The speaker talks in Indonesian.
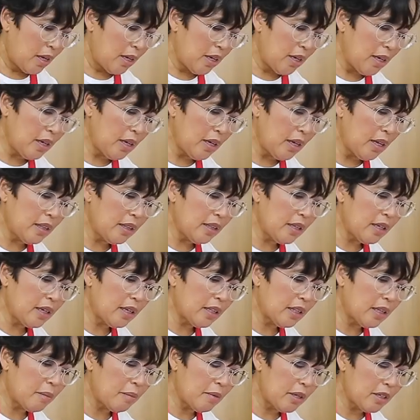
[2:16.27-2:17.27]
ini nanti
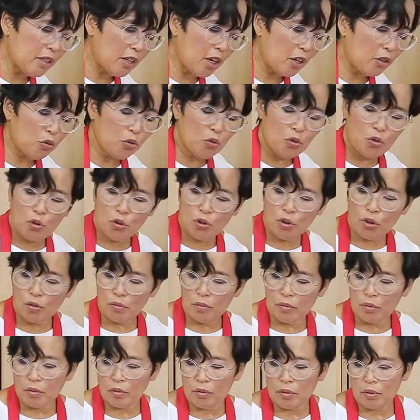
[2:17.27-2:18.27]
kita masak dulu
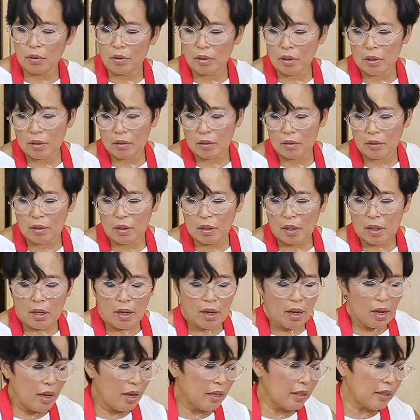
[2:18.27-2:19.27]

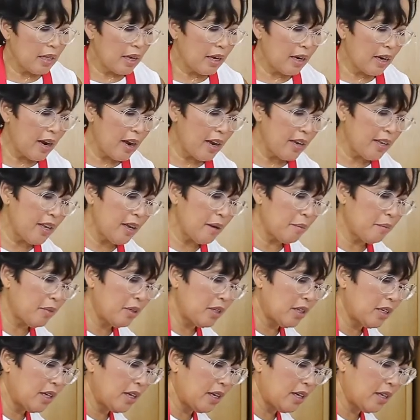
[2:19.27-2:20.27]
antara ayam
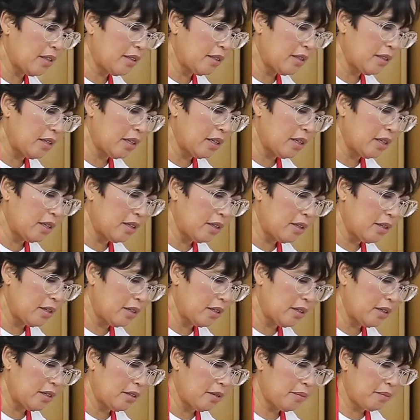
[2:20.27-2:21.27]
dengan
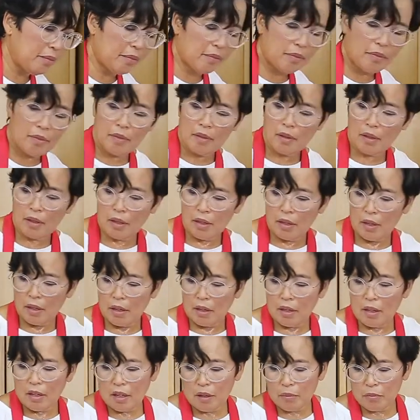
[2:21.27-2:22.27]
uh,
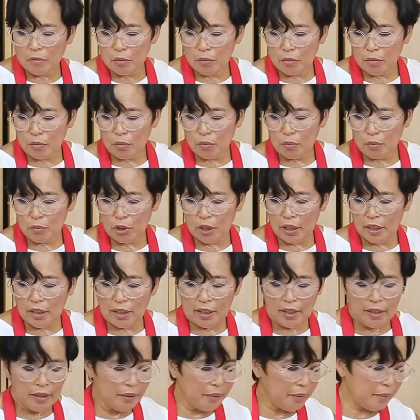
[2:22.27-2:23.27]
dengan bumbu-bumbu
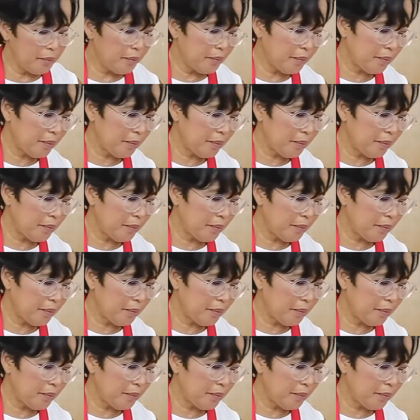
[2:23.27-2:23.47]
ini